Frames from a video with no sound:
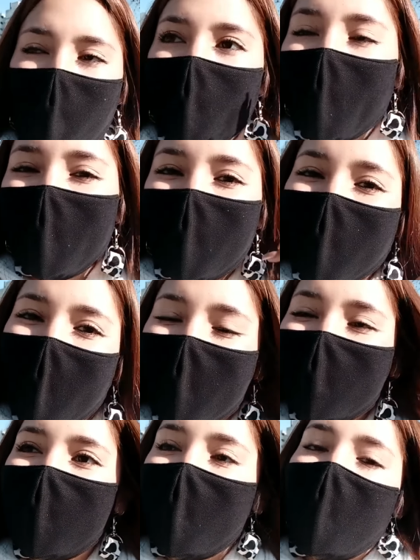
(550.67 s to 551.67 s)
Bueno y
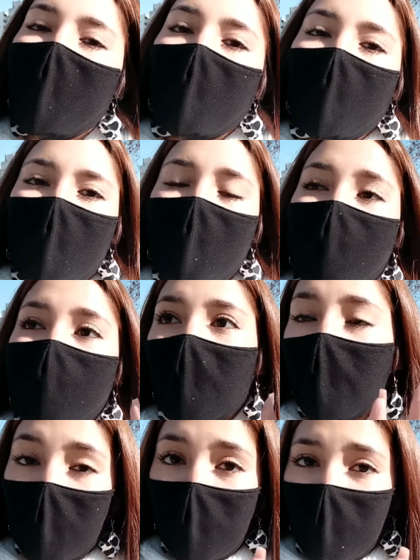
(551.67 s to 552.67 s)
gente, hoy es
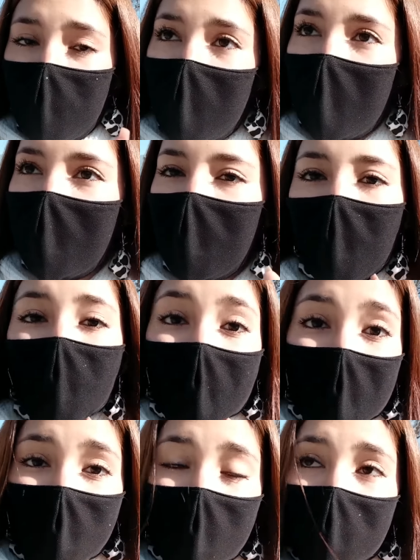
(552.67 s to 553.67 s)
otro día y
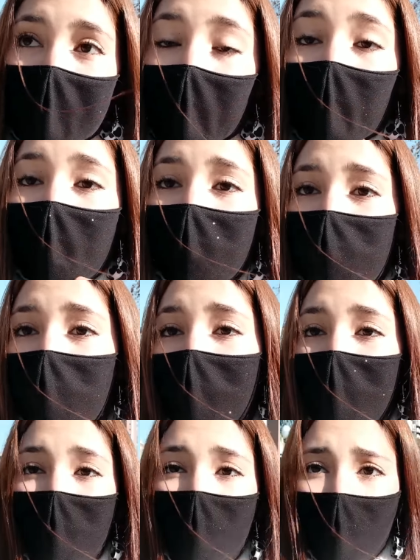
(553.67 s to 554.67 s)
otra vez me encuentro
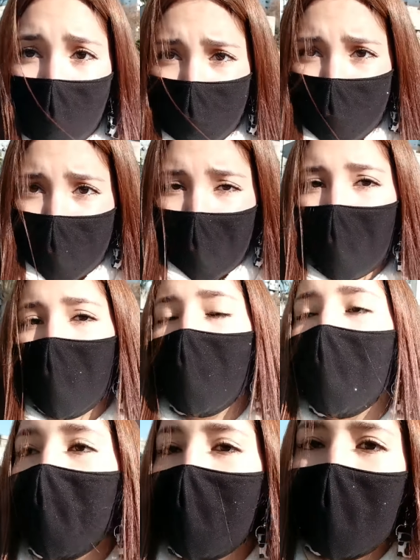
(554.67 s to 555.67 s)
en 11
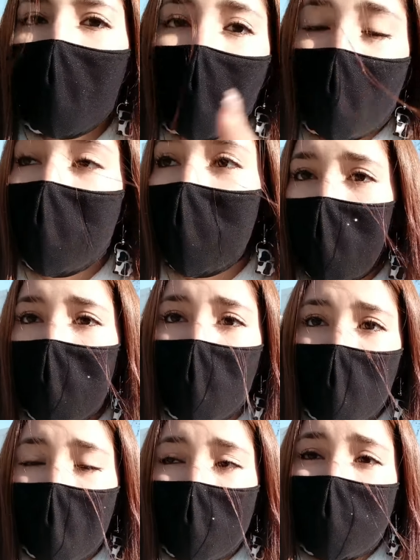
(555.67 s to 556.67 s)
como pueden ver
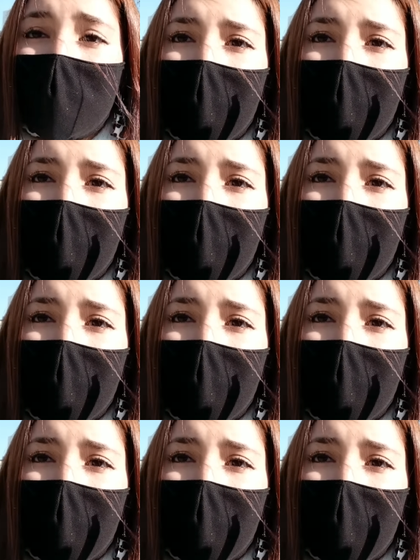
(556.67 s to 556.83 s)
por ahí,